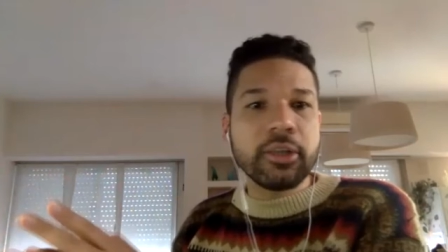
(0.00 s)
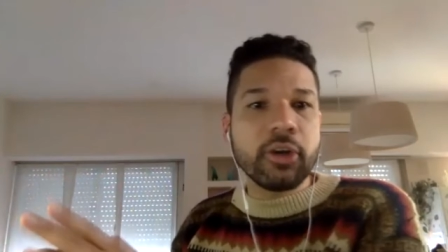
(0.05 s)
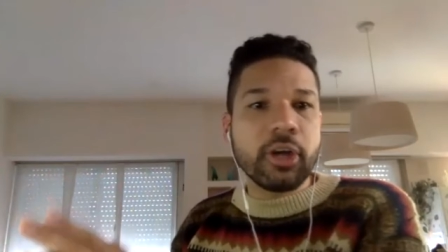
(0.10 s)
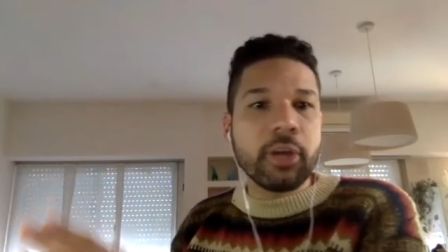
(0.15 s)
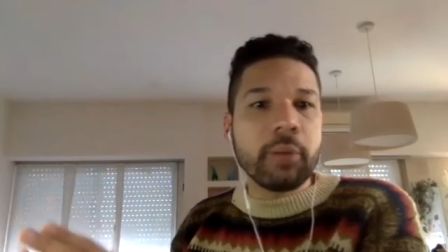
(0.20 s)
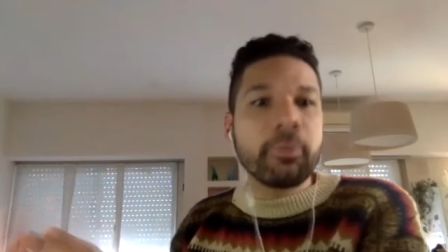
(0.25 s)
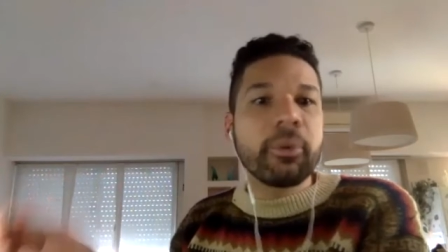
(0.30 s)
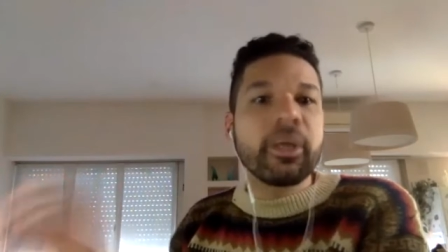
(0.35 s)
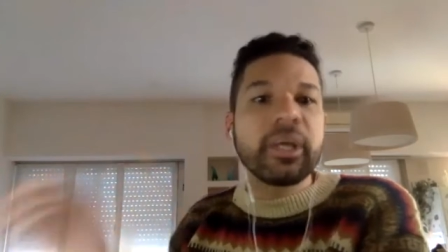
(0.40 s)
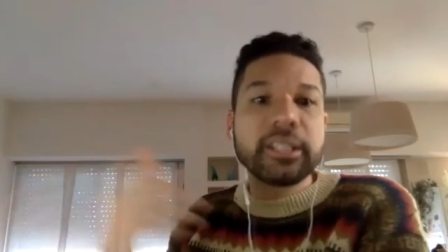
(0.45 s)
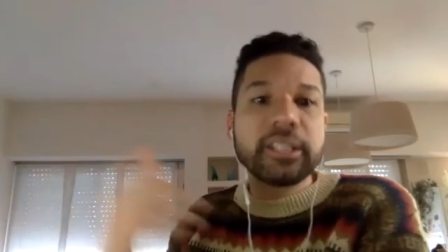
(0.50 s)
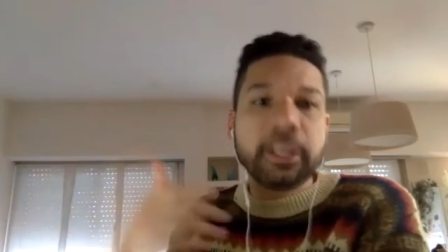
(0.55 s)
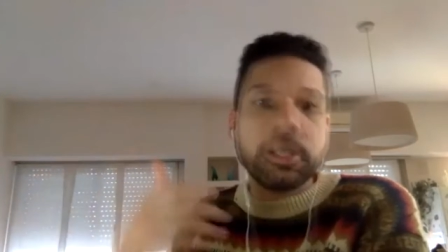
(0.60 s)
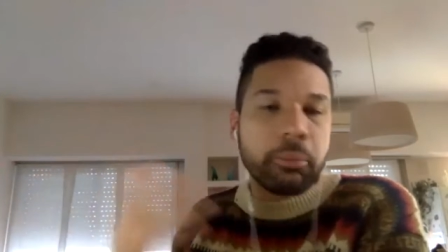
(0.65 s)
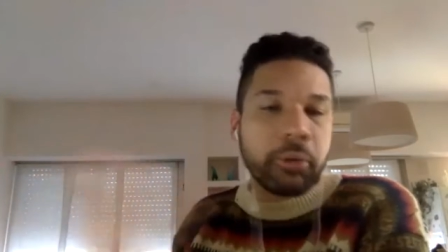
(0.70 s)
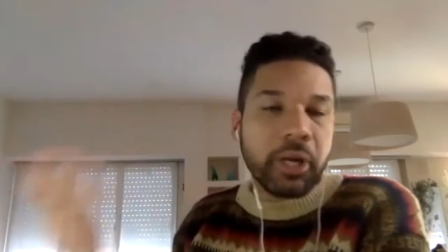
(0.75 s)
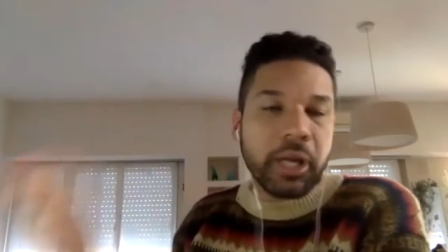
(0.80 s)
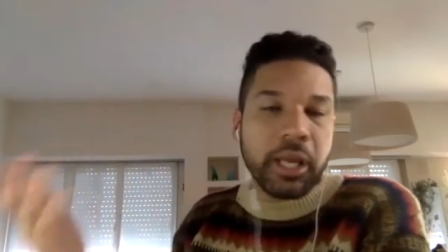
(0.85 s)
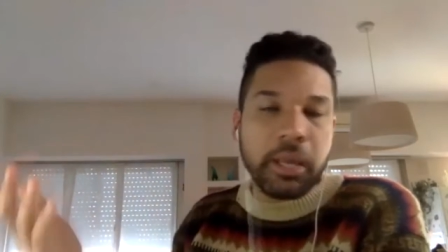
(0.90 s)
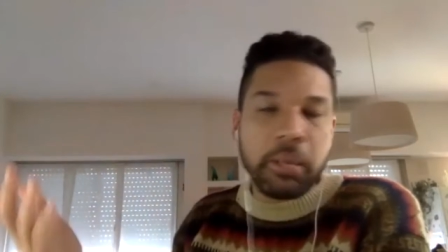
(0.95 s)
sino que puede
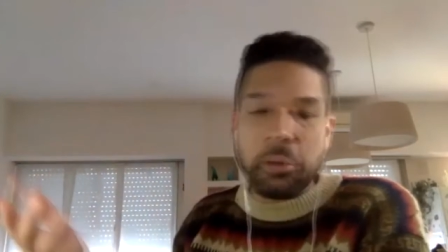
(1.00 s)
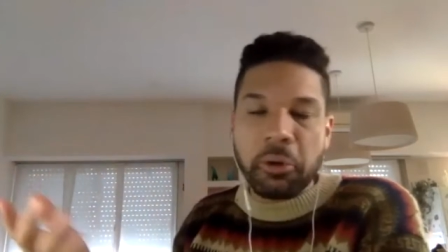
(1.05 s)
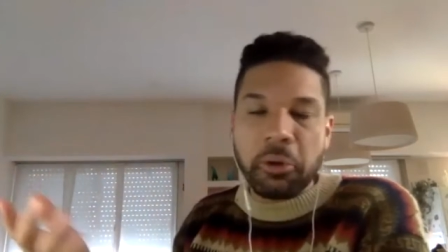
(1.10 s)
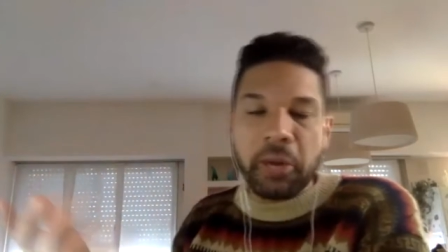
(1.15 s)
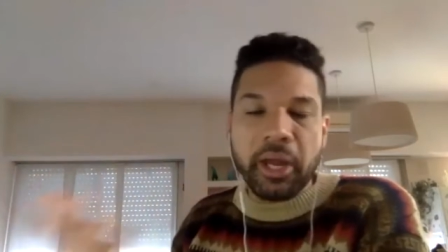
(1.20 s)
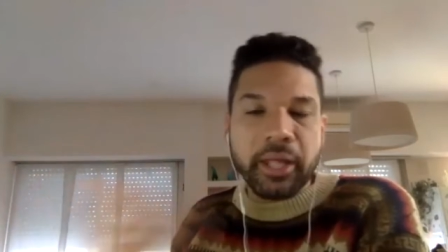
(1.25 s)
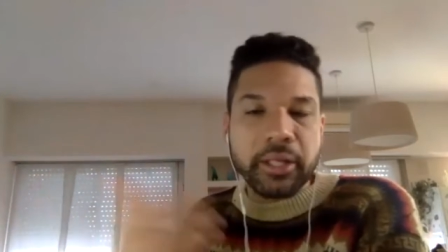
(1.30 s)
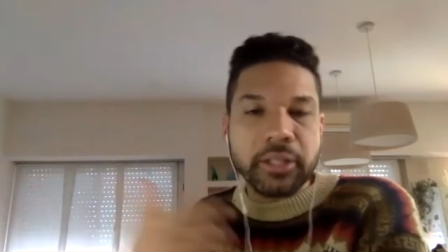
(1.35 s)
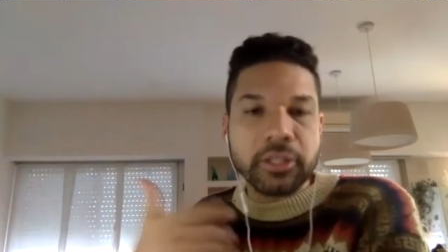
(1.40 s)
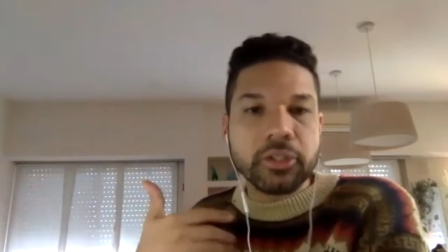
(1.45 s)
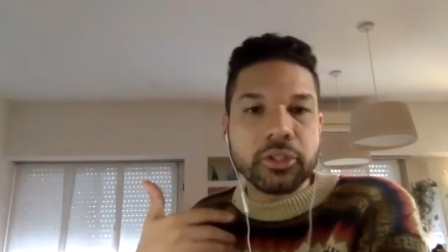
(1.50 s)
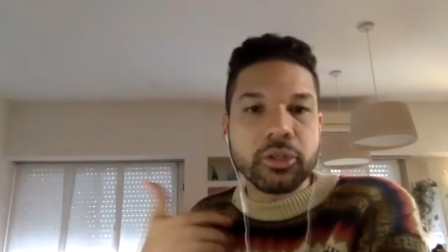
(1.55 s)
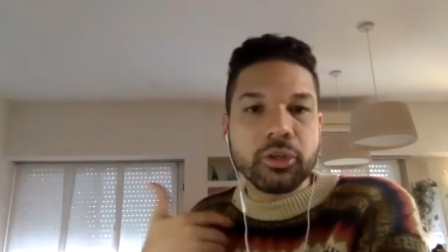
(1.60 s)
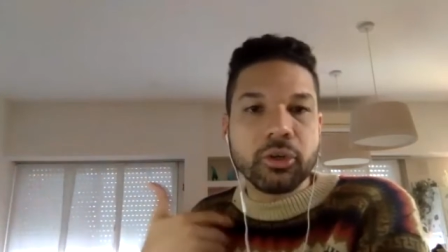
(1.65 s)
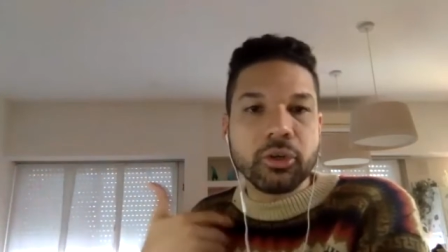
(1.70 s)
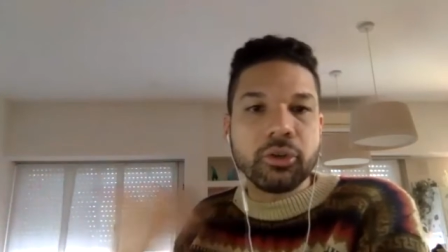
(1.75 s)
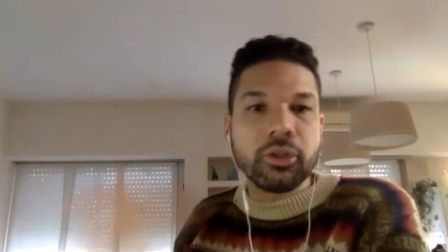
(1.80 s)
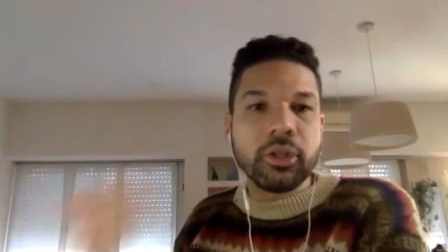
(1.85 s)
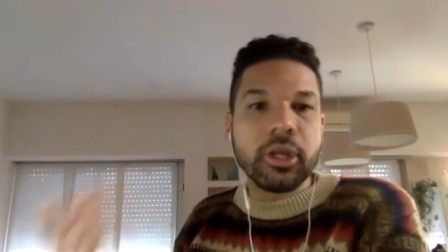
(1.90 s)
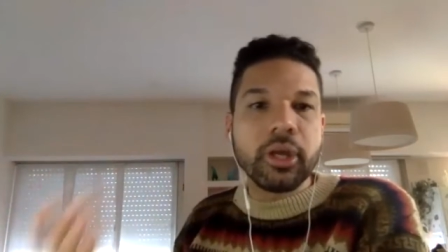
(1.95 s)
ser, por ejemplo, la
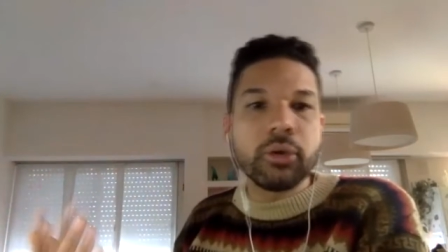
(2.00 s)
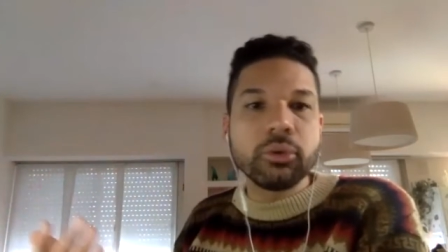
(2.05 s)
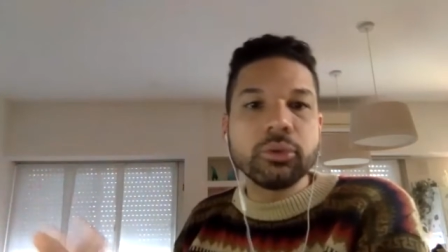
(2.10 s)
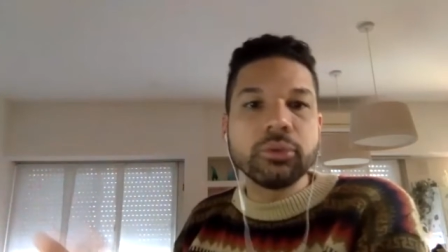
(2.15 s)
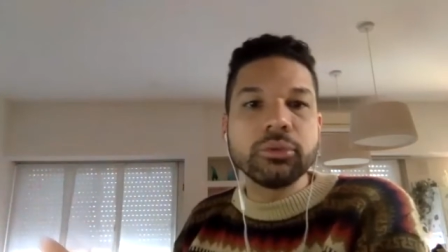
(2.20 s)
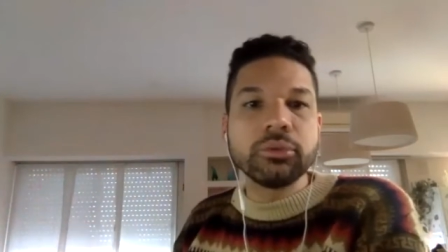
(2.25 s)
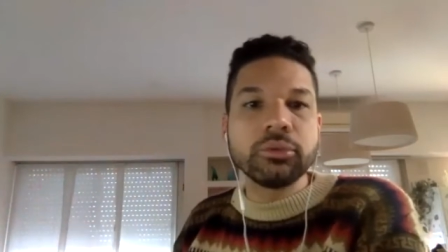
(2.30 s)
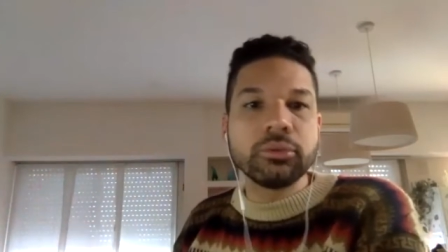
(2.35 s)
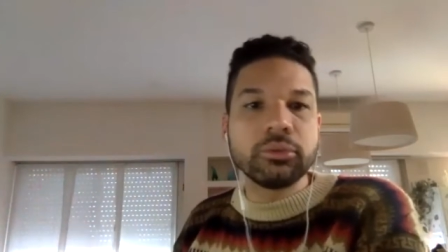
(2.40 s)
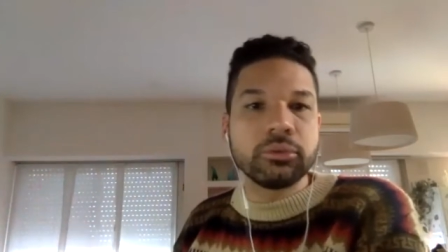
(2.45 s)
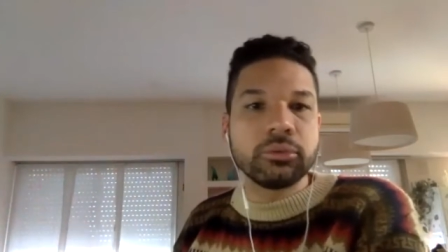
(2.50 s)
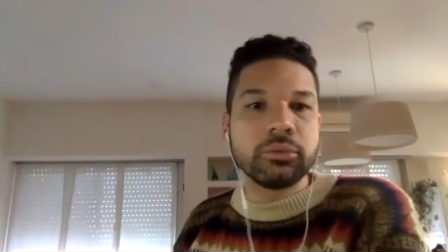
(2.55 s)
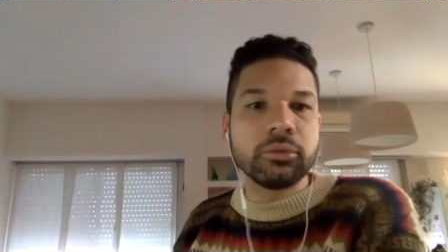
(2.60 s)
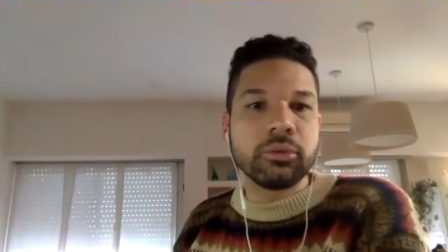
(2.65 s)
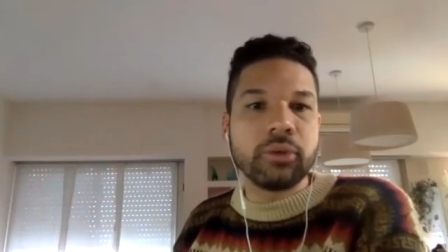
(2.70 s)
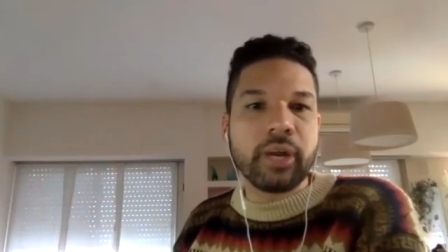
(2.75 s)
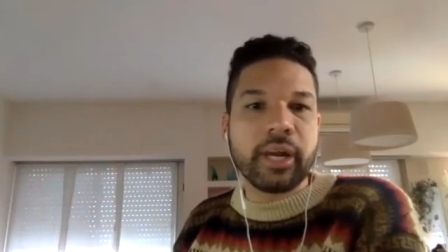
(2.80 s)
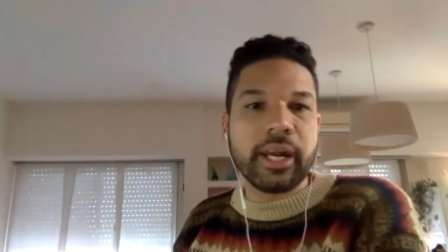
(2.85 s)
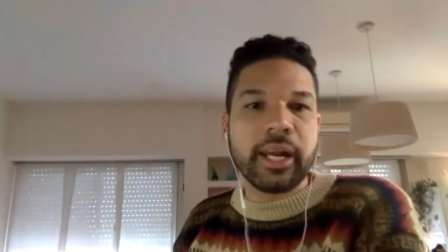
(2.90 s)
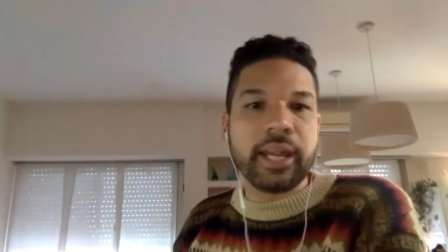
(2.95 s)
decisión de un
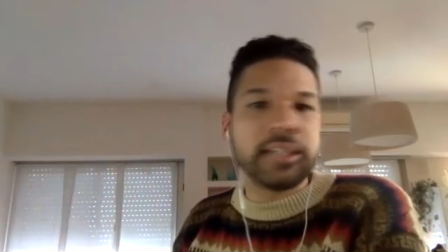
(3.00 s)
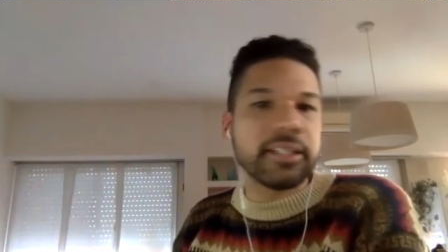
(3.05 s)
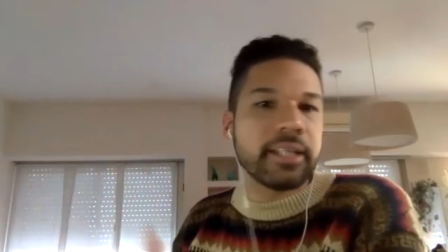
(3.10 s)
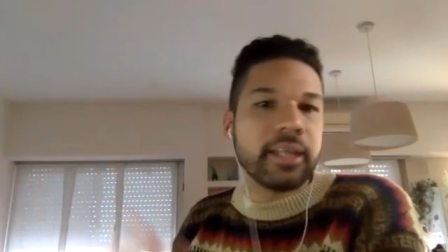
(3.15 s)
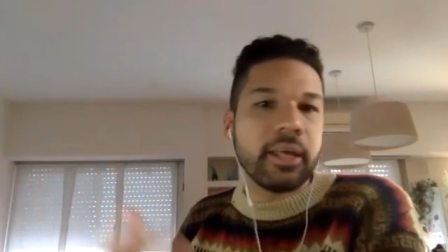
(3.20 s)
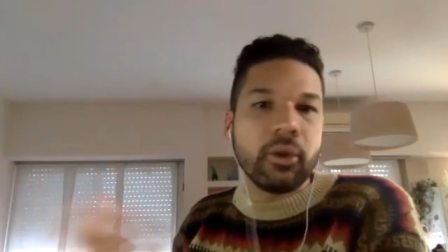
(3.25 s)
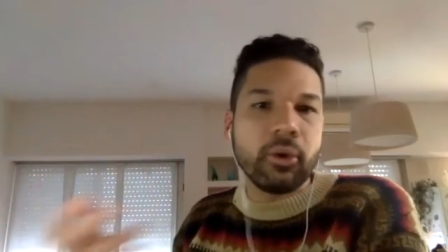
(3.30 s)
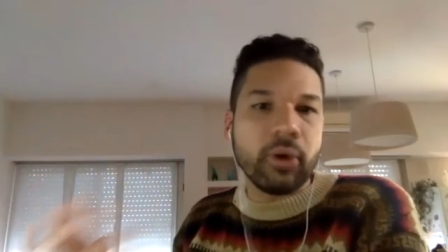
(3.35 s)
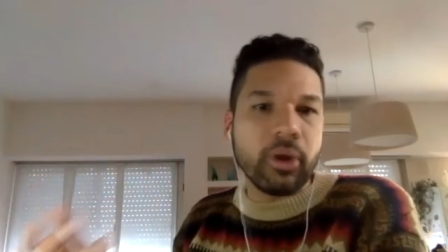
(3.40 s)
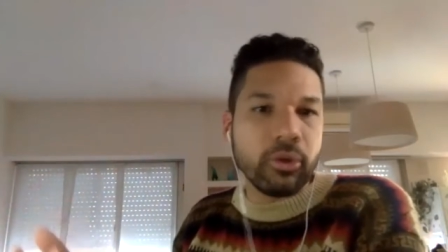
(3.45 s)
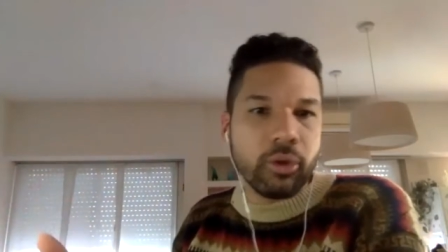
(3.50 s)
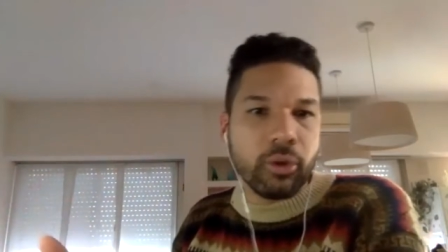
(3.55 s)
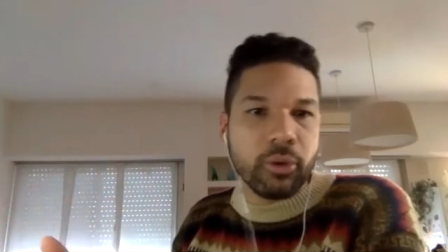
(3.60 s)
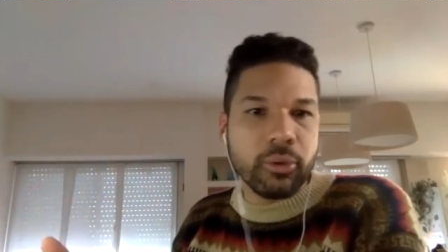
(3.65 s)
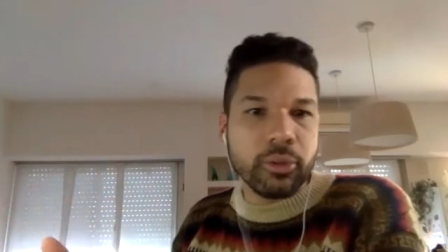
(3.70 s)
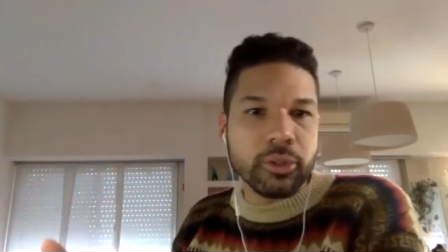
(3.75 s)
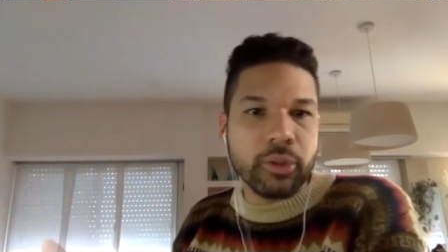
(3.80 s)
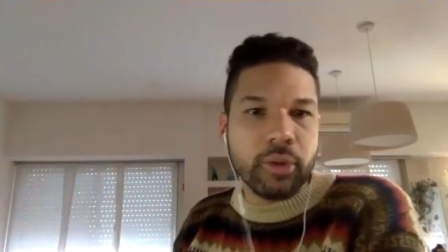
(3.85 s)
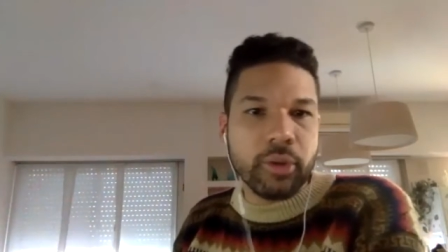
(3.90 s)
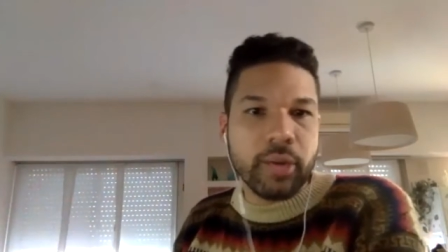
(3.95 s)
realizador
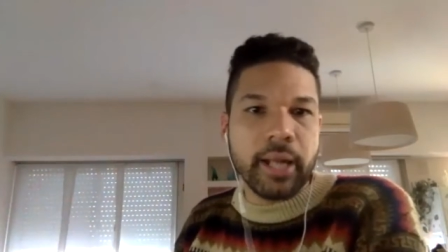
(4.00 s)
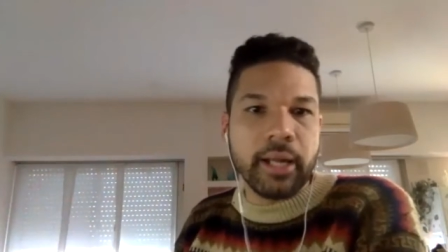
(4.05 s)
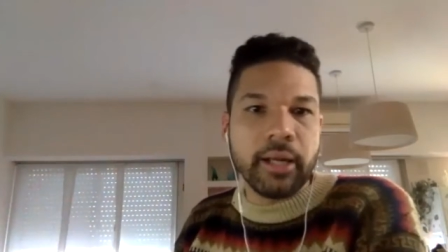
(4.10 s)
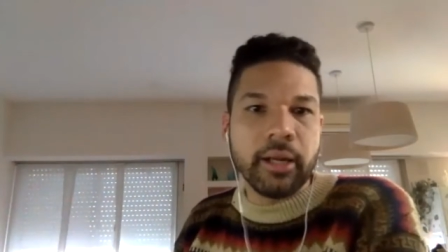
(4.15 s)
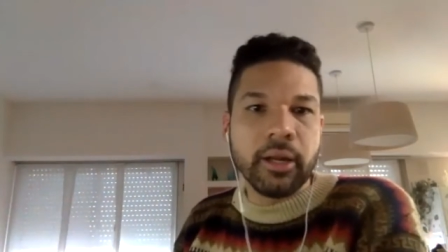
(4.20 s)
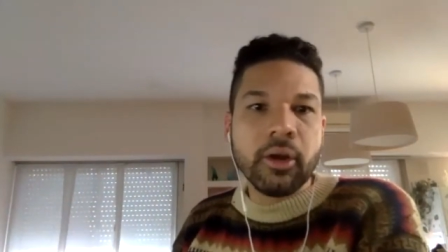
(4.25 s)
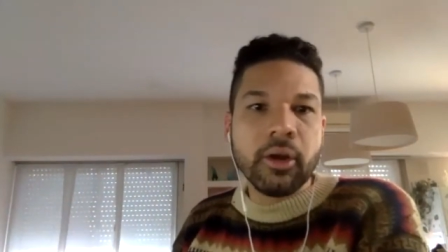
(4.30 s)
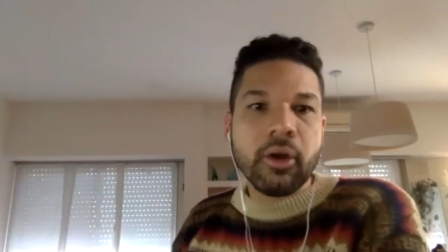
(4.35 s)
audiovisual